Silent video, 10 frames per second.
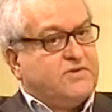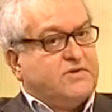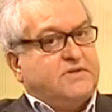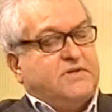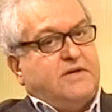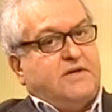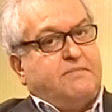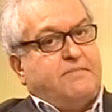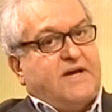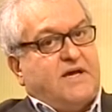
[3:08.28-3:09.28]
sì.
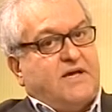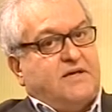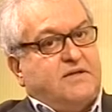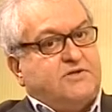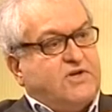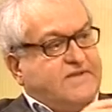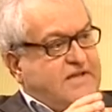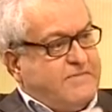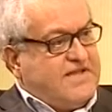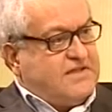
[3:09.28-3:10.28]
ma
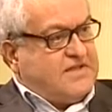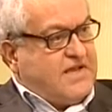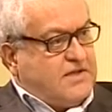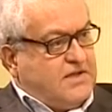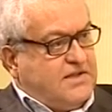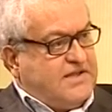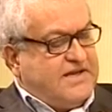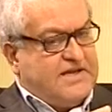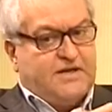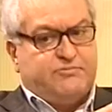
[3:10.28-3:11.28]
recentemente il
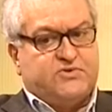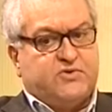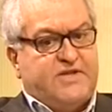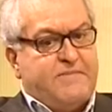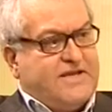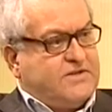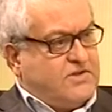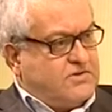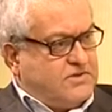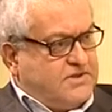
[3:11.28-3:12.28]
eh, professor
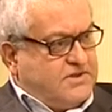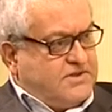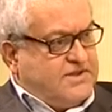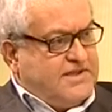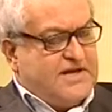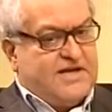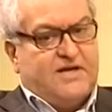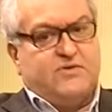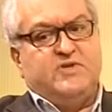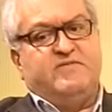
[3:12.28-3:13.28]
Demetrio
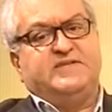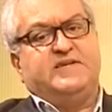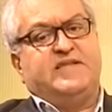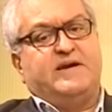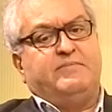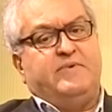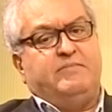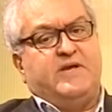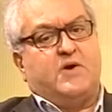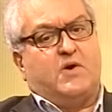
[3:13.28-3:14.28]
dell'Università
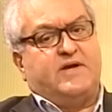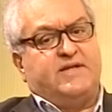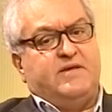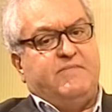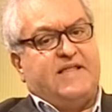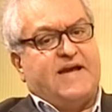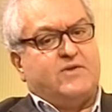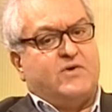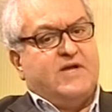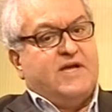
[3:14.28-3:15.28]
Bicocca di
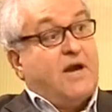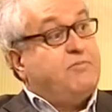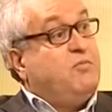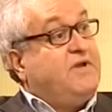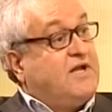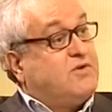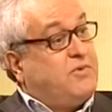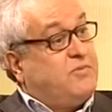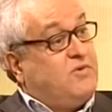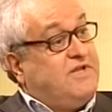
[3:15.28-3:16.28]
Milano ha pubblicato
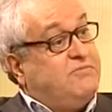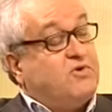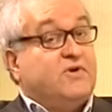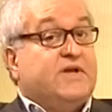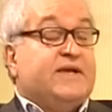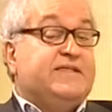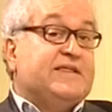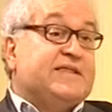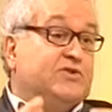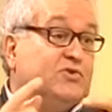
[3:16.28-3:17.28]
proprio un libro, in
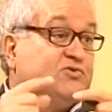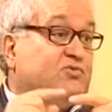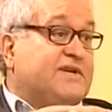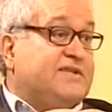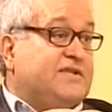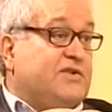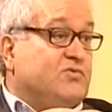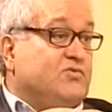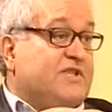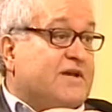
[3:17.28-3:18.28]
realtà non sulla
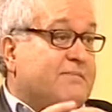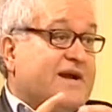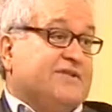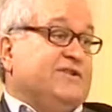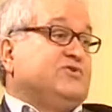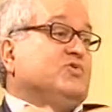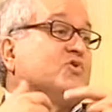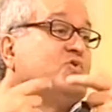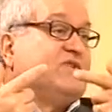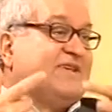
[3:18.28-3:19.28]
gratitudine, ma, ma del suo
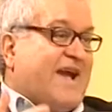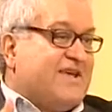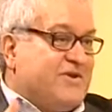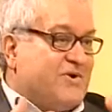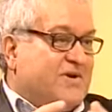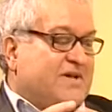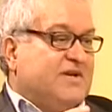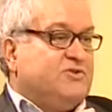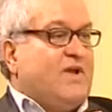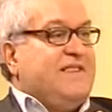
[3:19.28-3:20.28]
contrario,
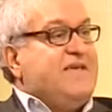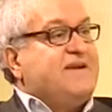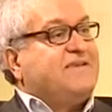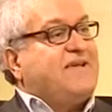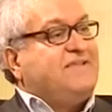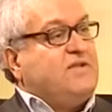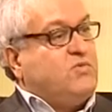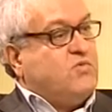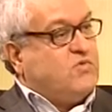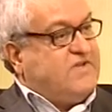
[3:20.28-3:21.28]
cioè
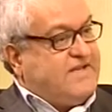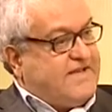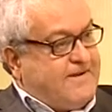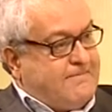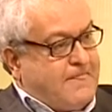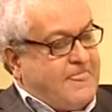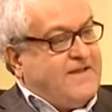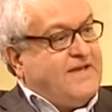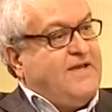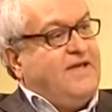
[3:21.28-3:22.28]
l'ingratitudine. Sì.
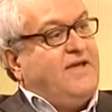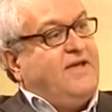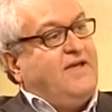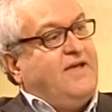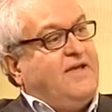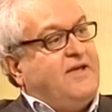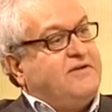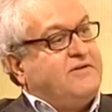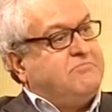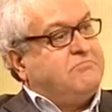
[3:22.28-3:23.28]

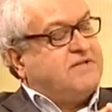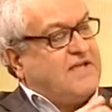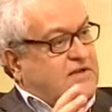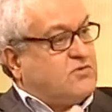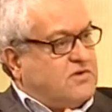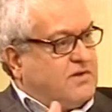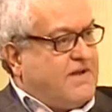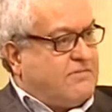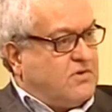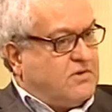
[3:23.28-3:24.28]
E tra l'altro noi
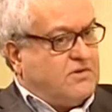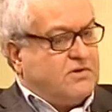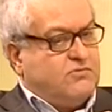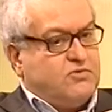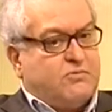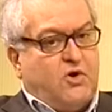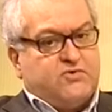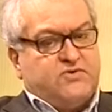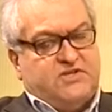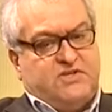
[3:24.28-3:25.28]
abbiamo avuto
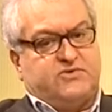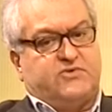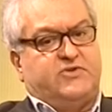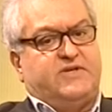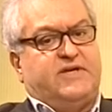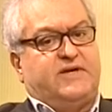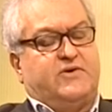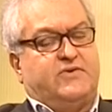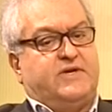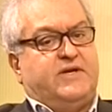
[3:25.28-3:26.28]
modo di discorrere
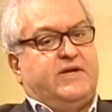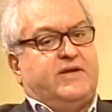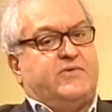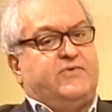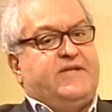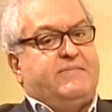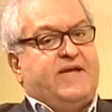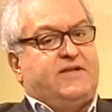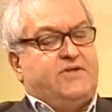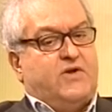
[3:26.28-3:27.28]
con, con Demetrio, con
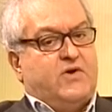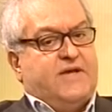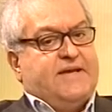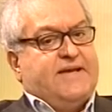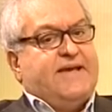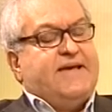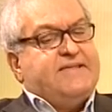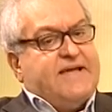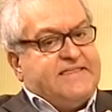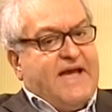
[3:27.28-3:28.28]
Demetrio. E, in
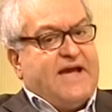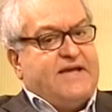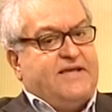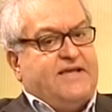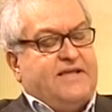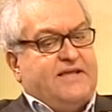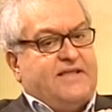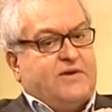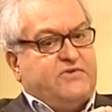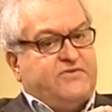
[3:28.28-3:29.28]
realtà eh,
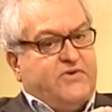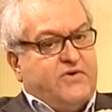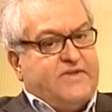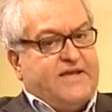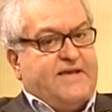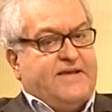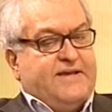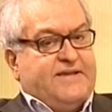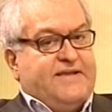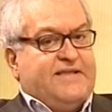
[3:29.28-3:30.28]
la questione
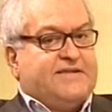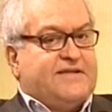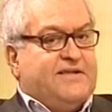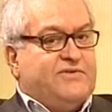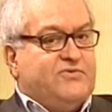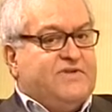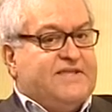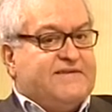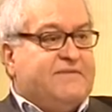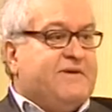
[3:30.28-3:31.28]
della
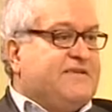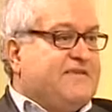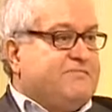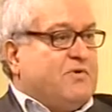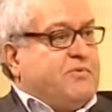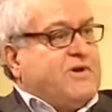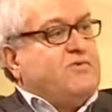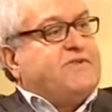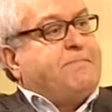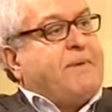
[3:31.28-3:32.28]
gratitudine si mette sempre un
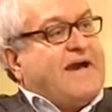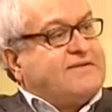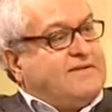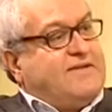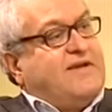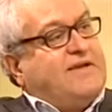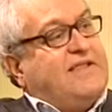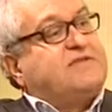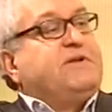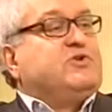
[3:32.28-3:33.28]
pochino da parte
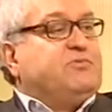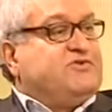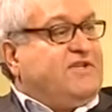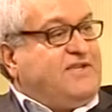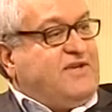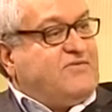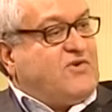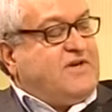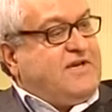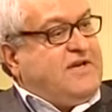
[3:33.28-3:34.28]
l'aspetto
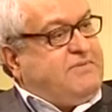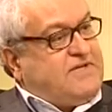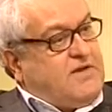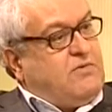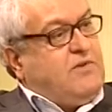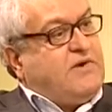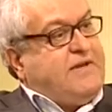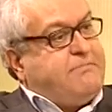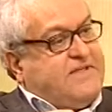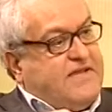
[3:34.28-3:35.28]
positivo, perché quello
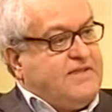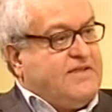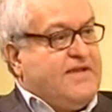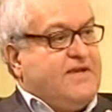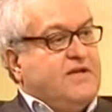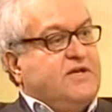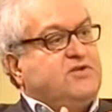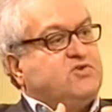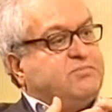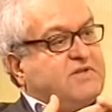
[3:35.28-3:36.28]
che prende il
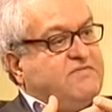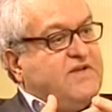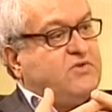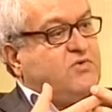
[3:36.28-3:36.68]
sopravvento